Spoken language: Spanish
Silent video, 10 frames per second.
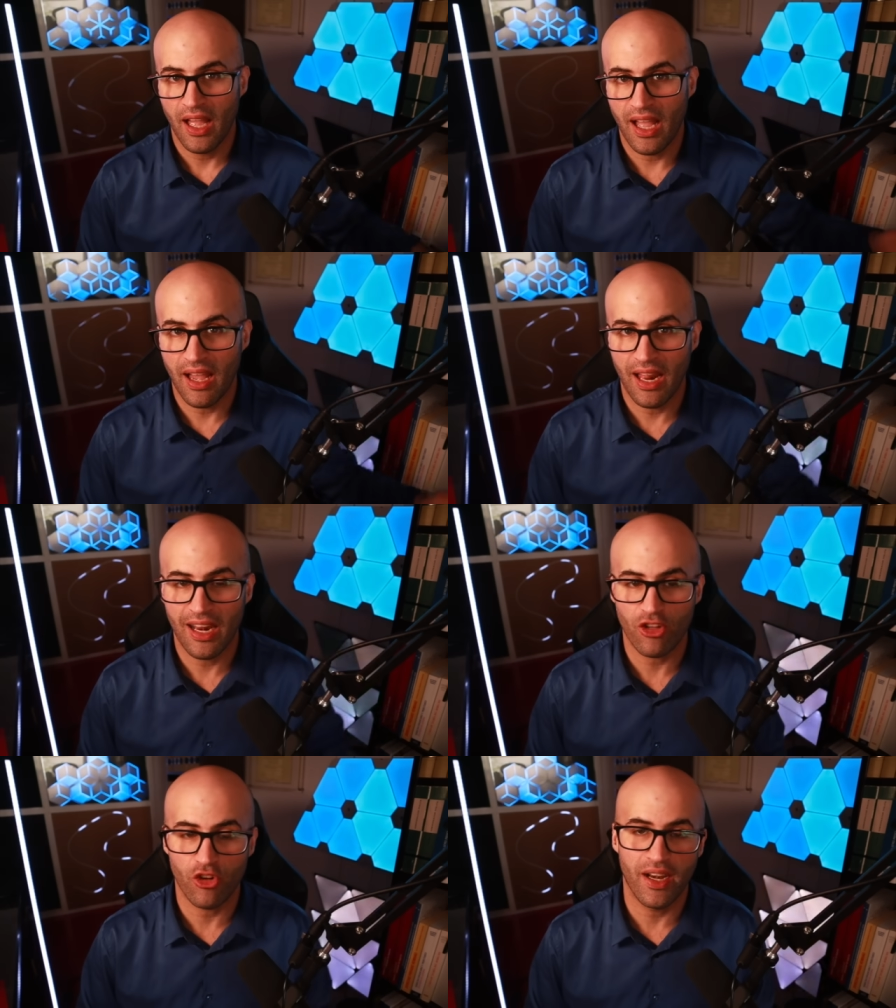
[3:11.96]
a
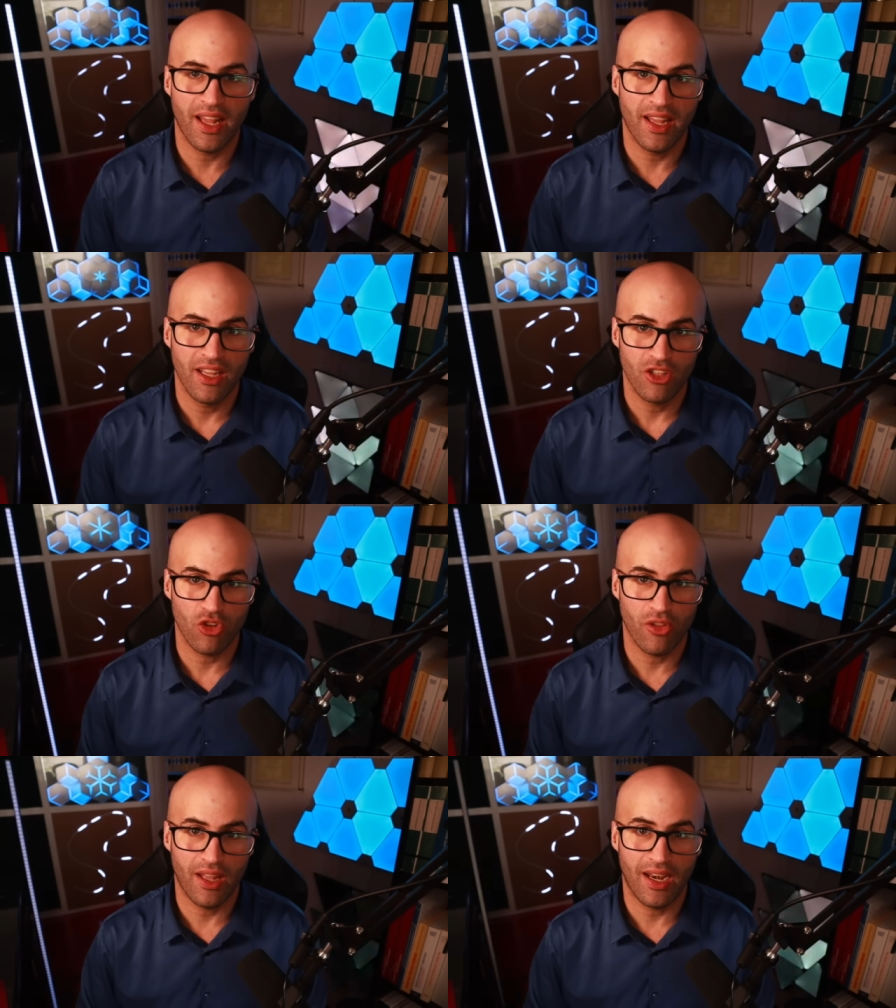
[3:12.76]
la torera
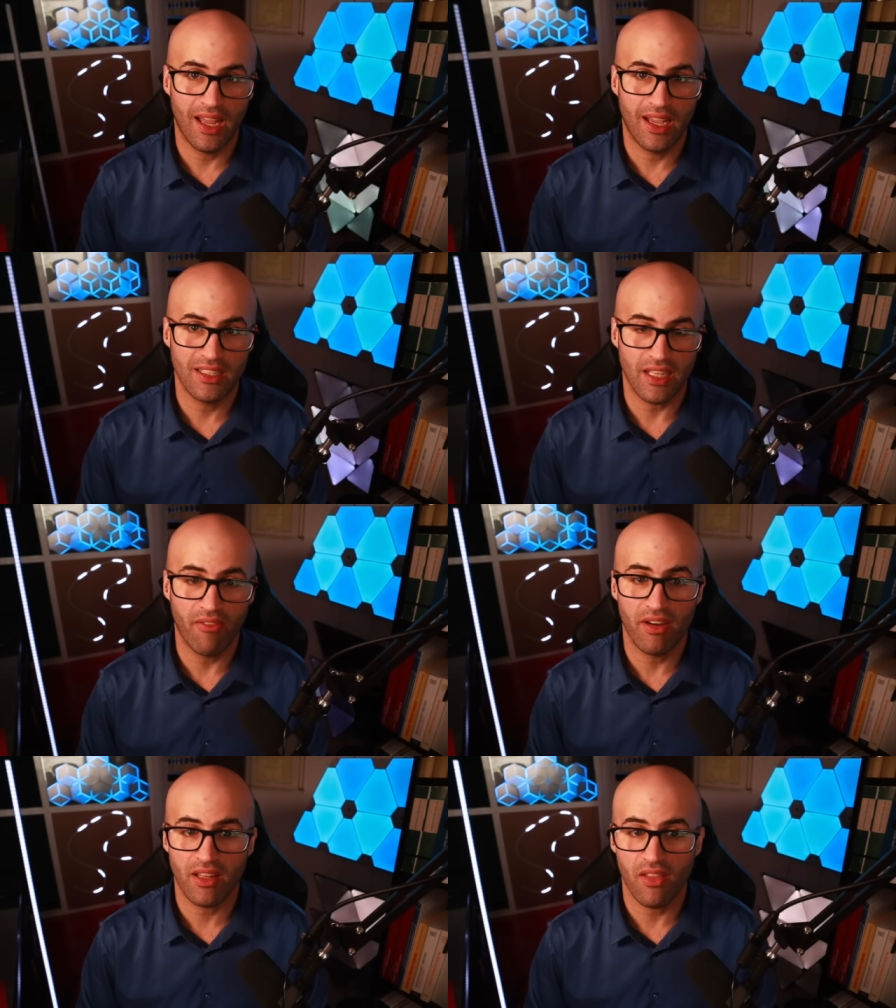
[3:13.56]
todas las
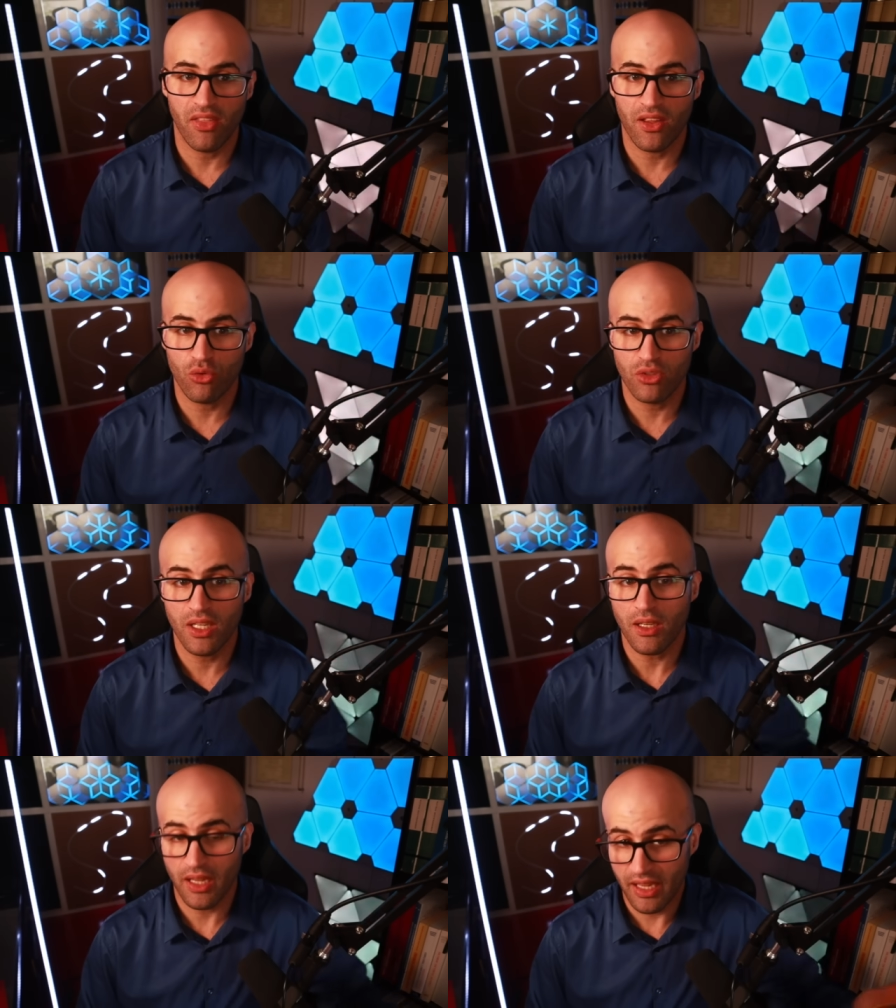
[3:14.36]
advertencias de
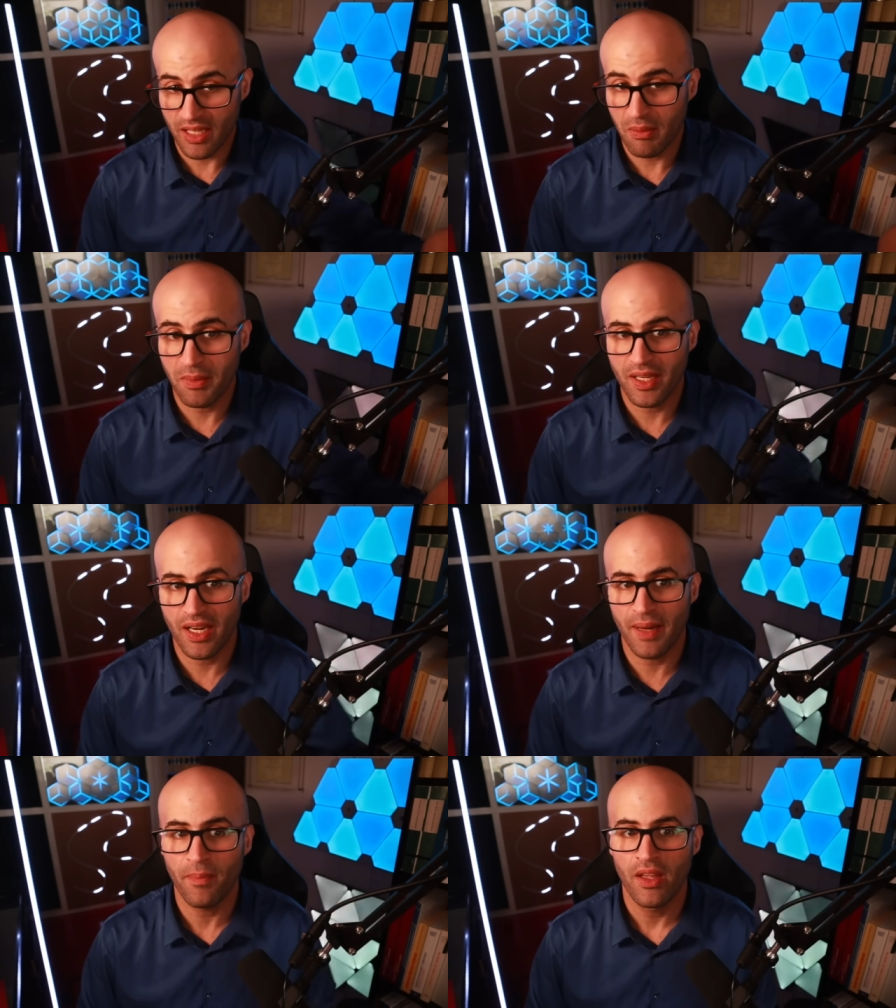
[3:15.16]
Rusia, que esta misma
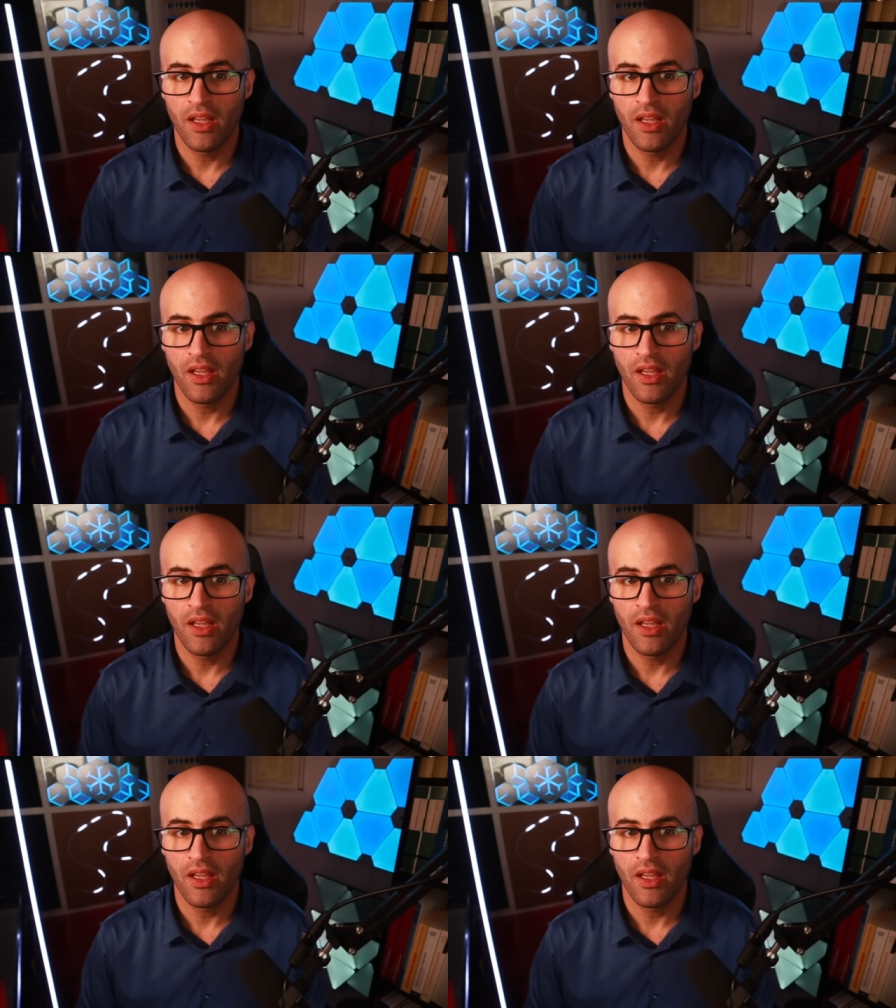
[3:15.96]
mañana,